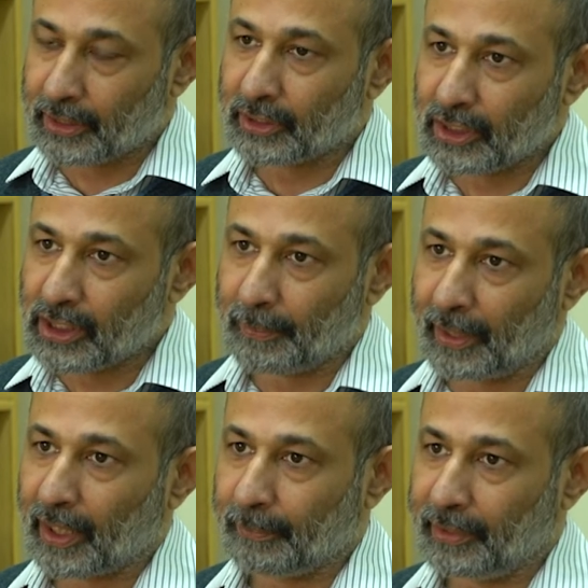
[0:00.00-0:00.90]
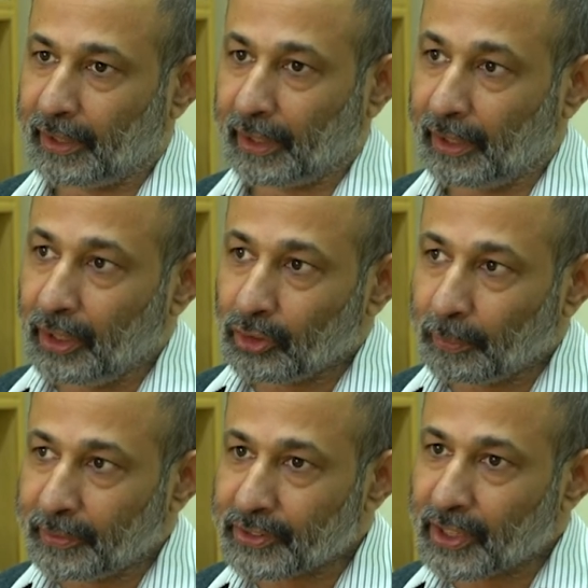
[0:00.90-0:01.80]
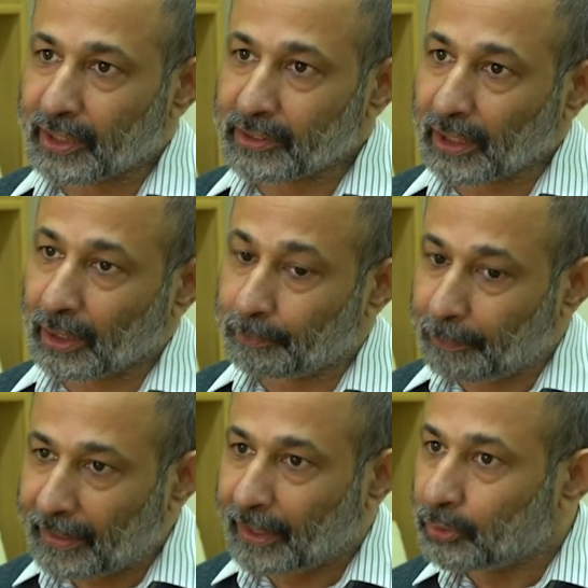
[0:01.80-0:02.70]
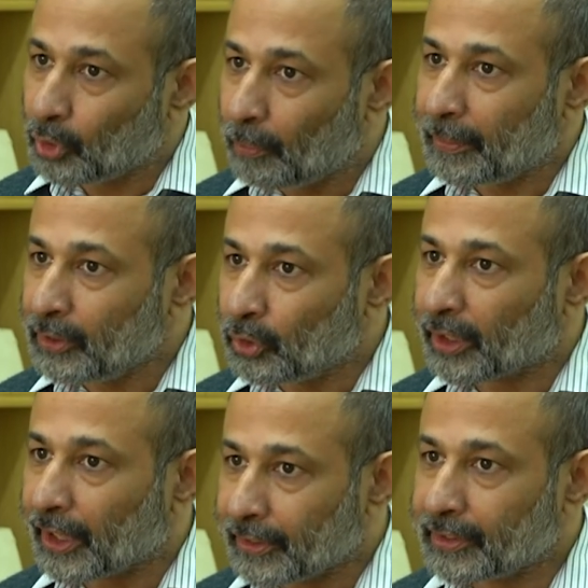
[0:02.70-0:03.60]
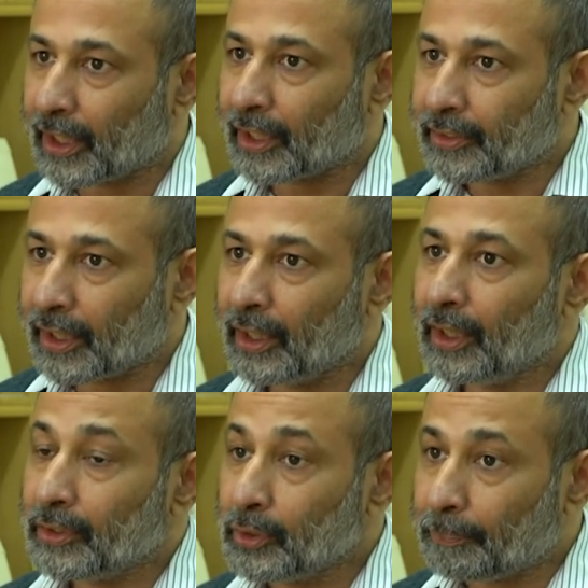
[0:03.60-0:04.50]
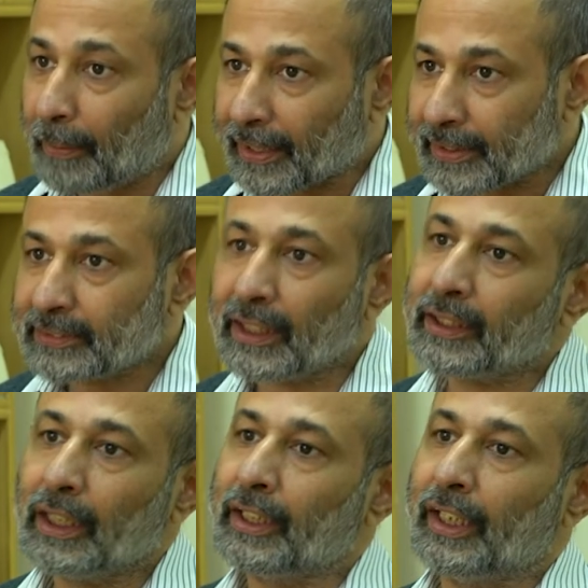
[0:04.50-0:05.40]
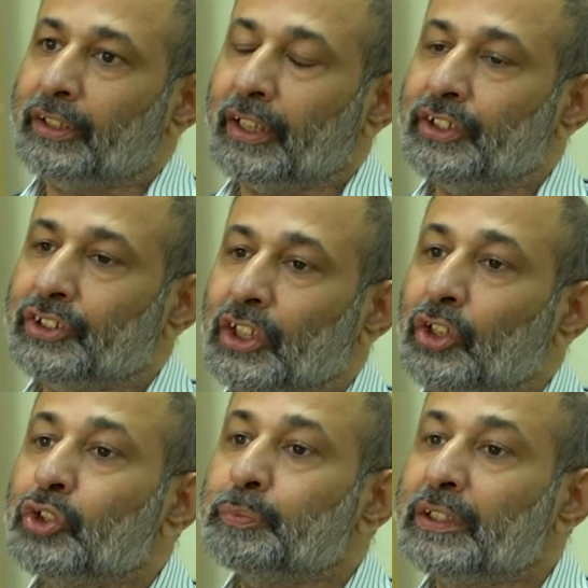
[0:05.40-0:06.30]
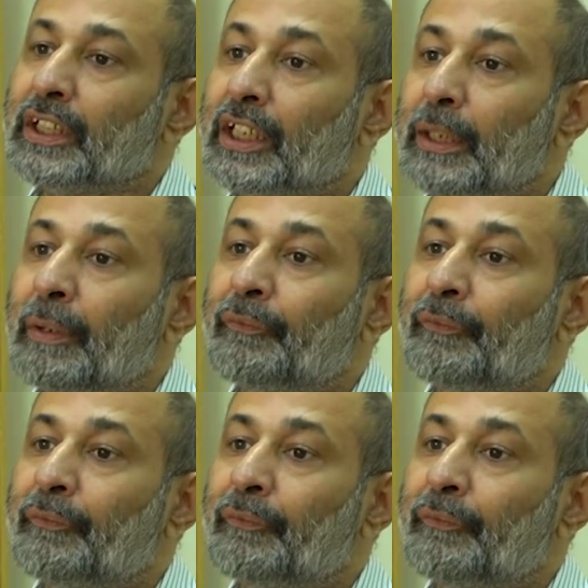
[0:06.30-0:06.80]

नतीजे में अगर हम देखें तो हमें नज़र आता है कि पहले दो महीनों के अंदर अंदर जो पाकिस्तान की टेरिटरीज़ थी उसमें तकरीबन